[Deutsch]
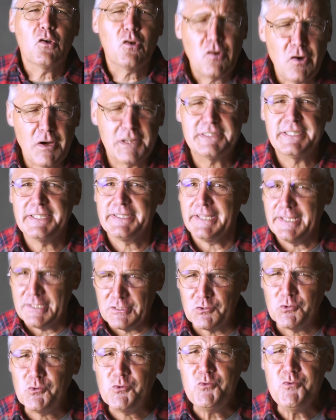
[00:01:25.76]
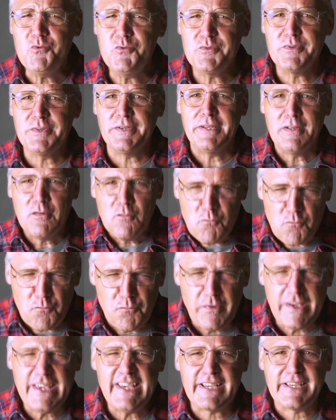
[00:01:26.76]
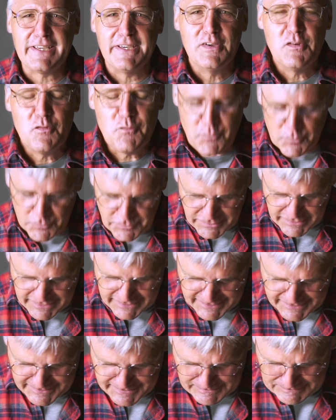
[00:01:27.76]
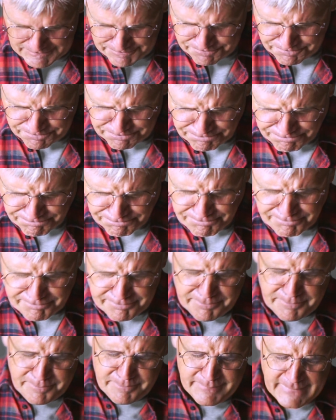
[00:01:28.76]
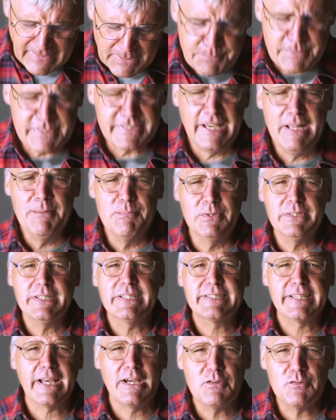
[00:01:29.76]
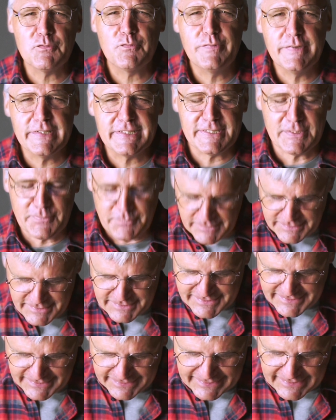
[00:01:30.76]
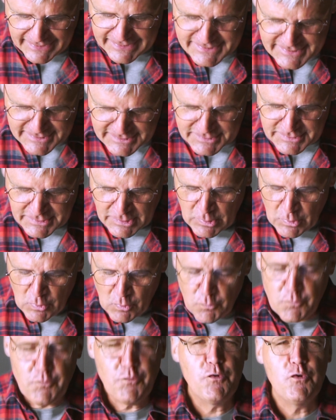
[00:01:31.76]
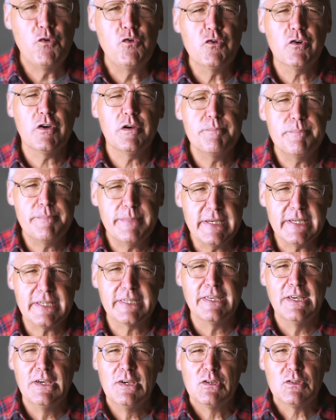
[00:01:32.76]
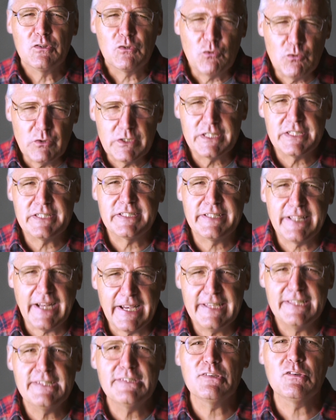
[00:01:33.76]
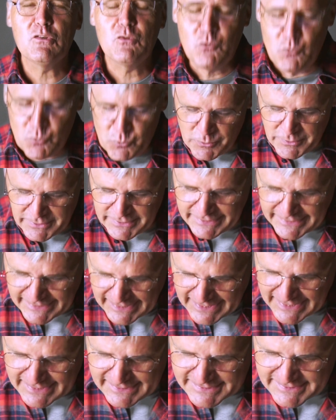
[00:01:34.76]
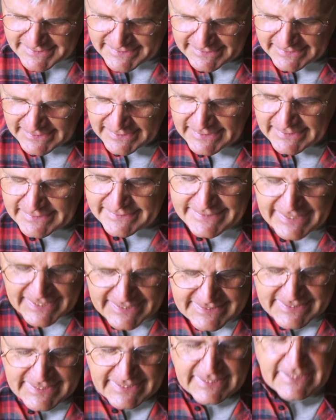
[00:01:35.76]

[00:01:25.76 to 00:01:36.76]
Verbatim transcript: Gott hat einen guten Weg für dich. Im Psalm 143, Vers 10 heißt es, führe mich durch deinen guten Geist dann